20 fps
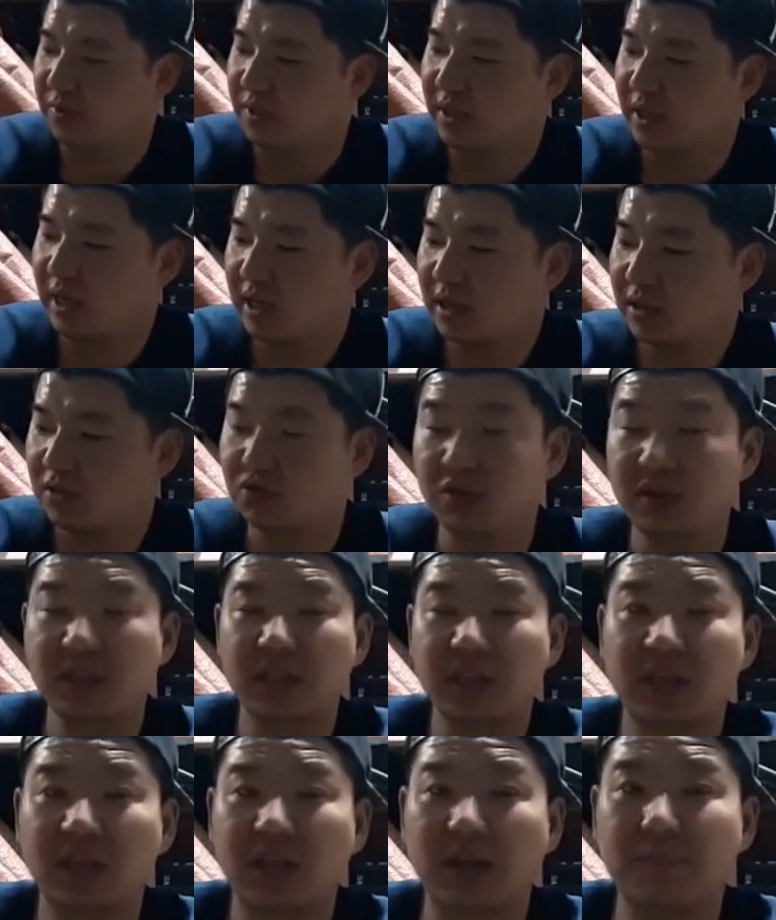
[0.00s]
얘가
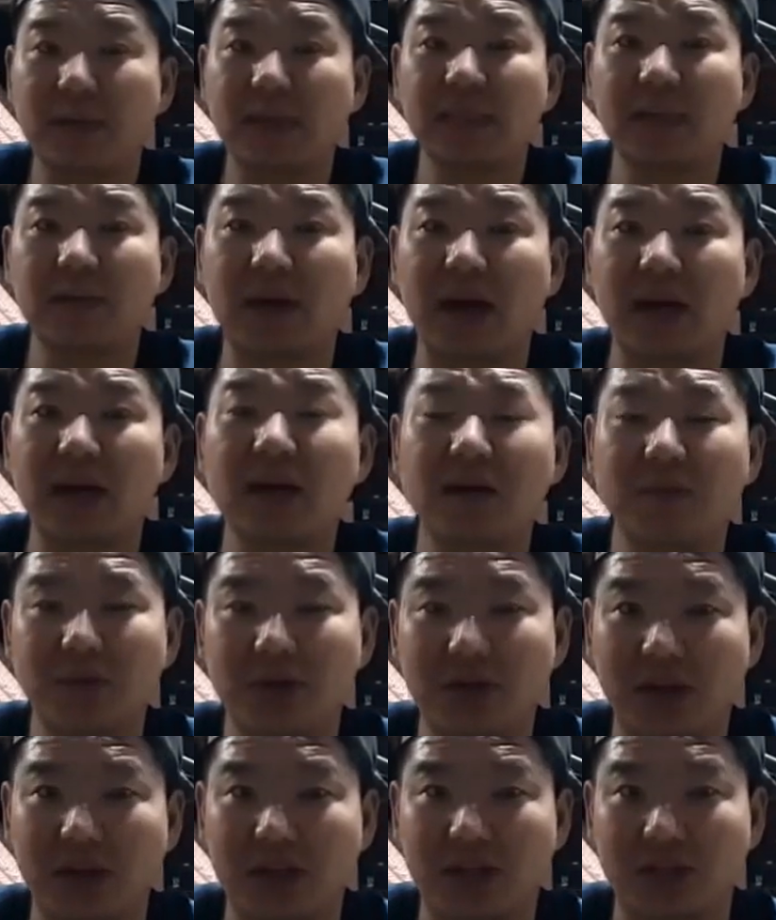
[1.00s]
구리스가 다 바싹
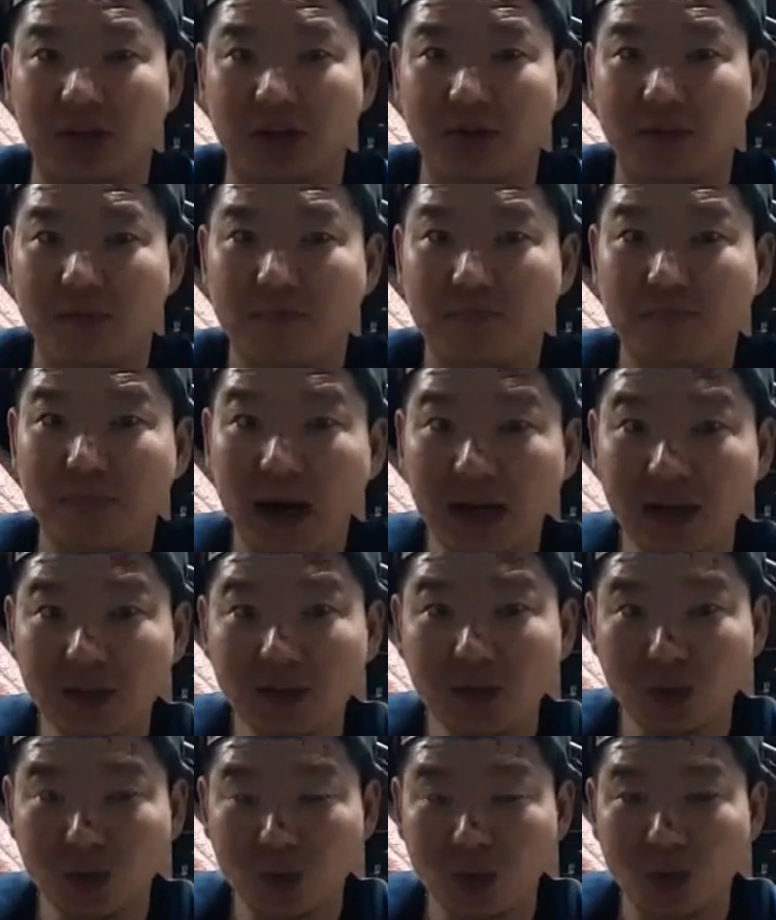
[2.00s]
말라버리겠죠. 빠른
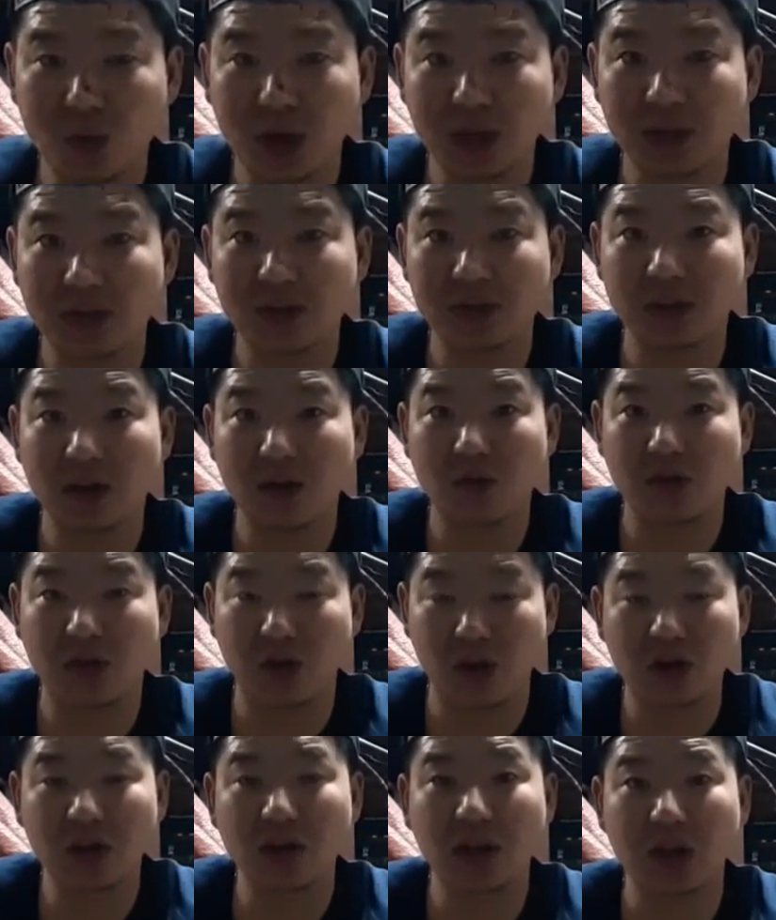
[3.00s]
속도로 회전을 하고
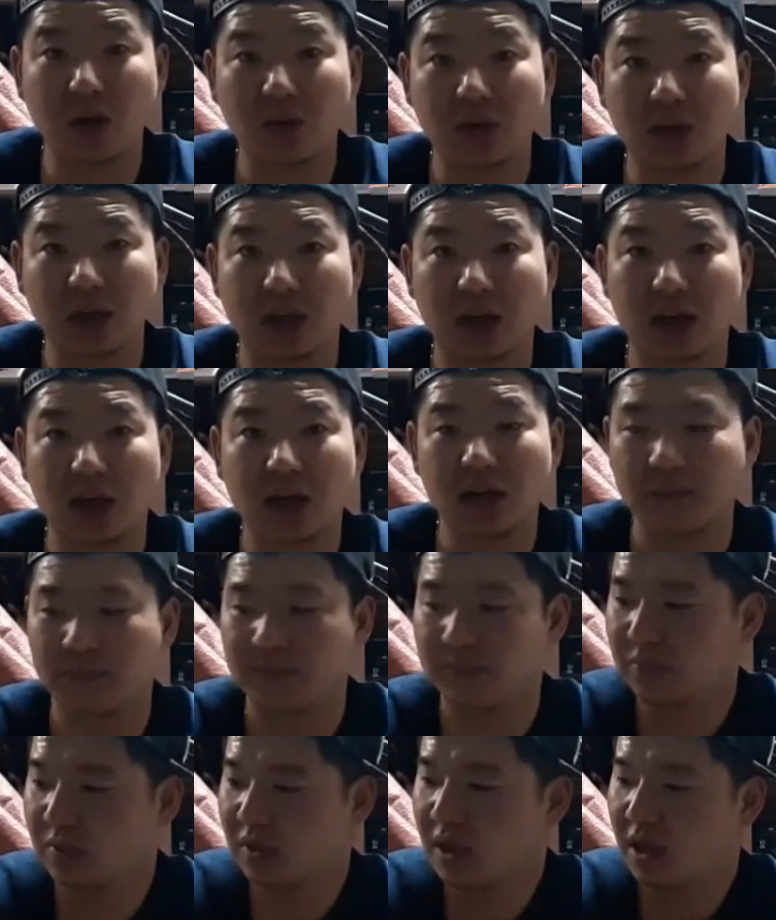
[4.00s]
열이 나오니까
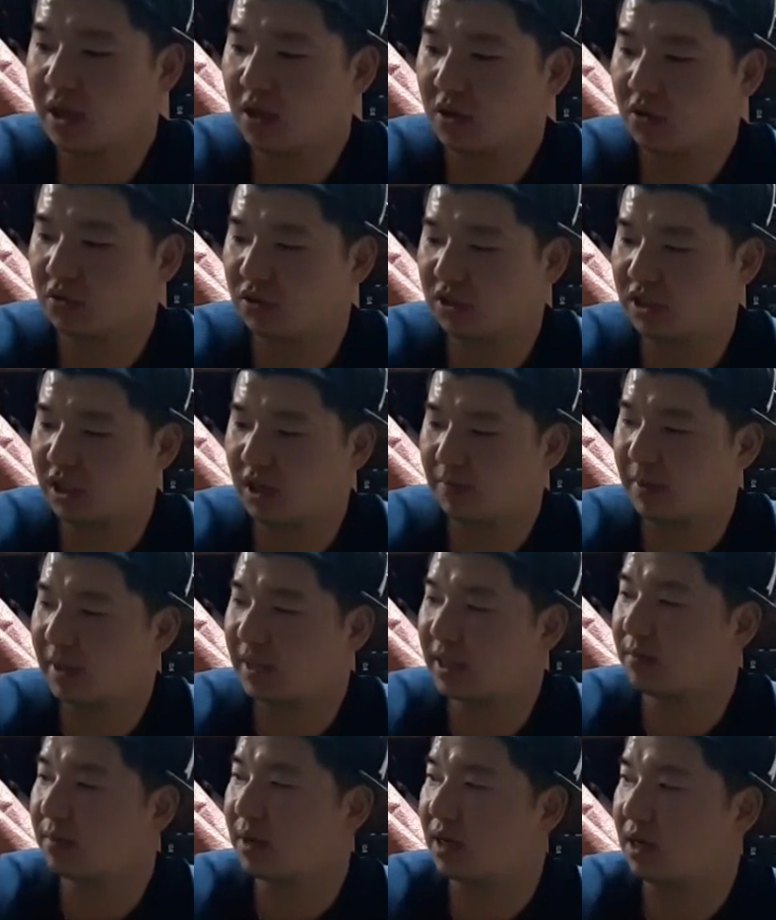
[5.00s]
구리스가
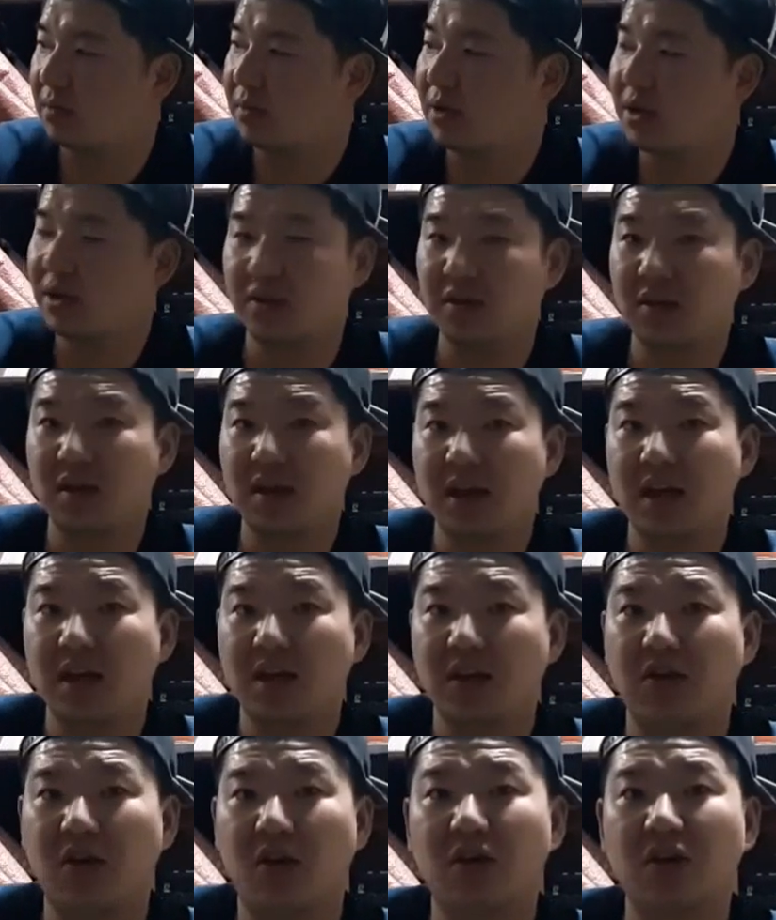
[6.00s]
바싹 말려면
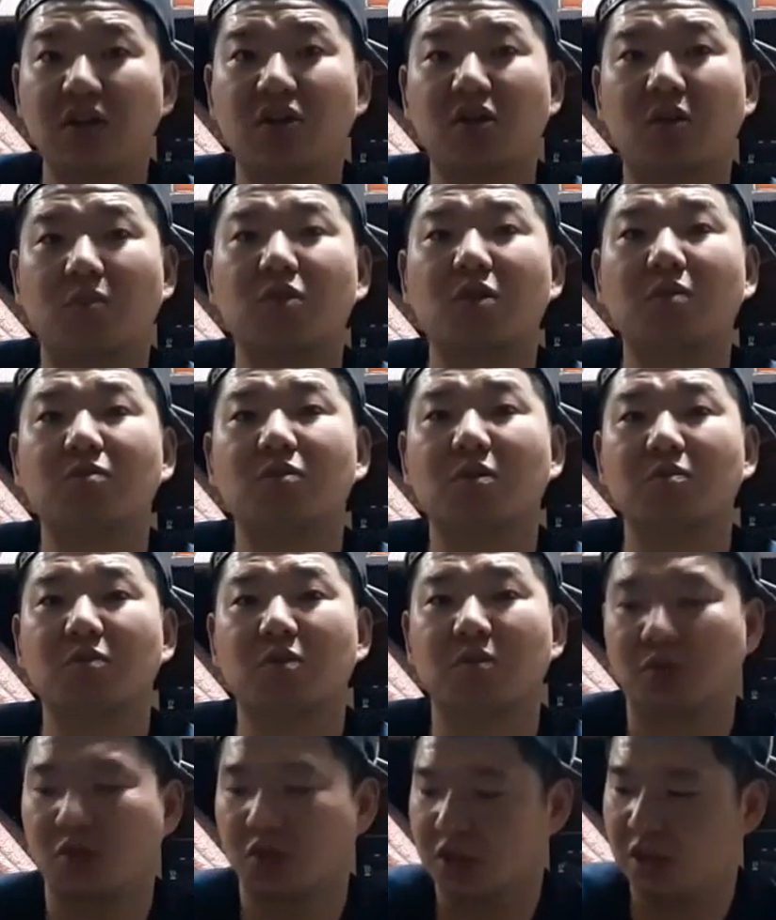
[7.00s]
열이
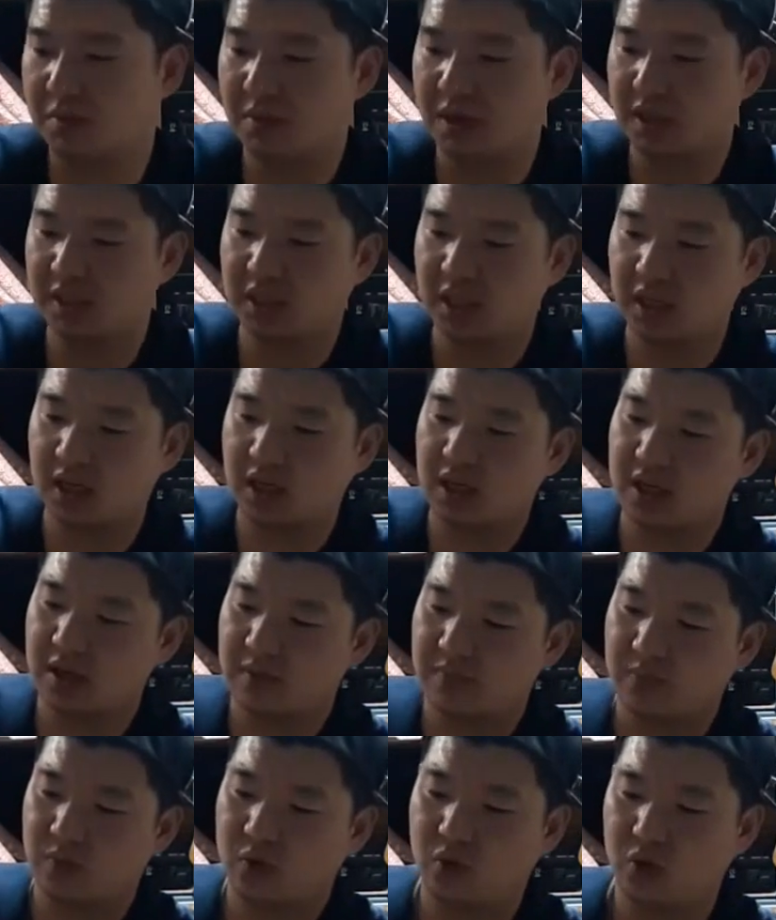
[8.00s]
점점 더 심해지다가
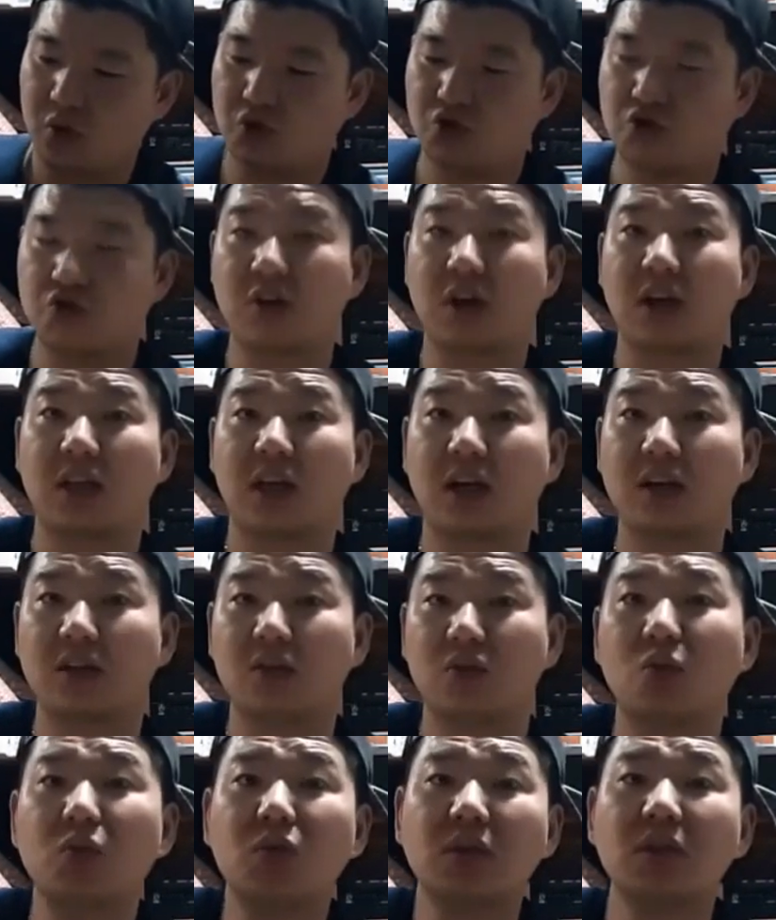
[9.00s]
요
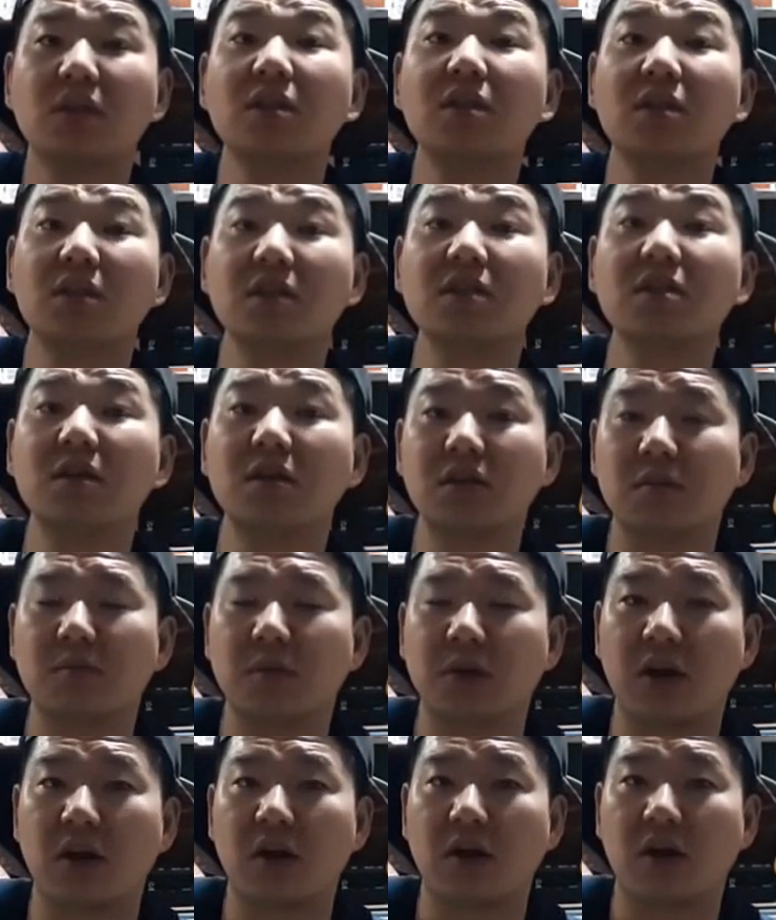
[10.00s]
중간에가 또 끊어져
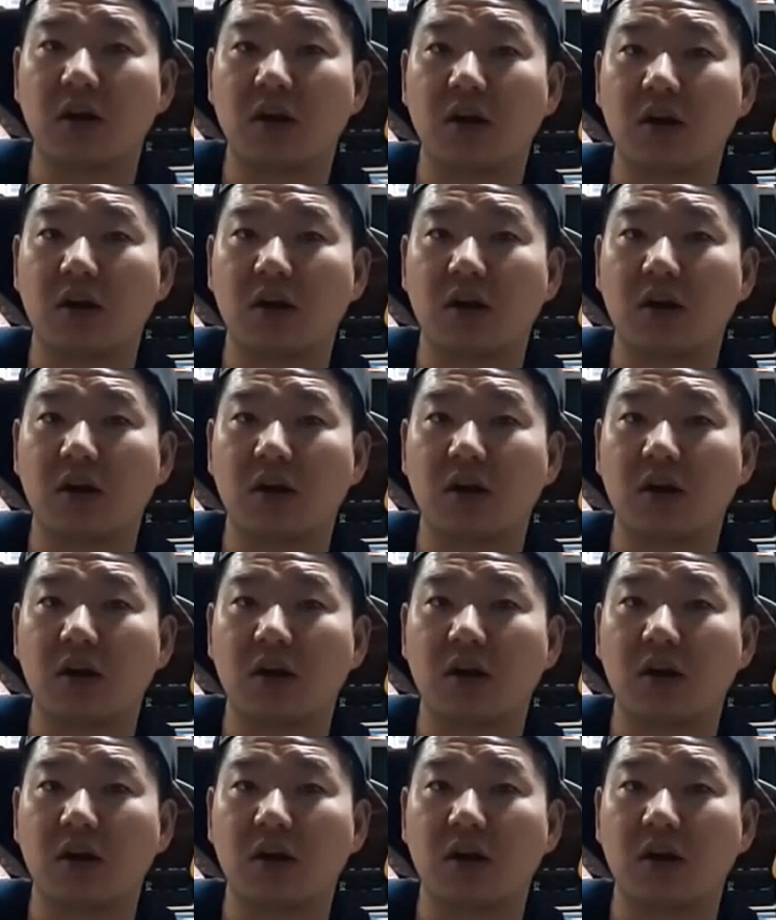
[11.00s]
버려요.